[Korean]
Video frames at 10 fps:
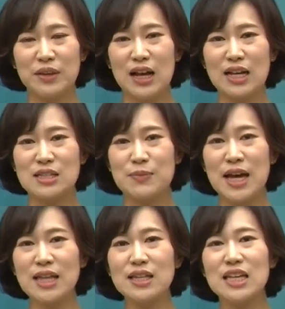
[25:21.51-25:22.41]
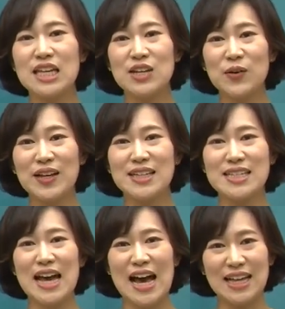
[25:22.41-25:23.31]
하지만
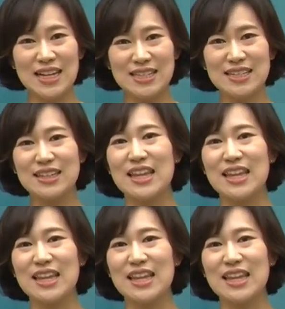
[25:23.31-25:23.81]
일어나지 않았을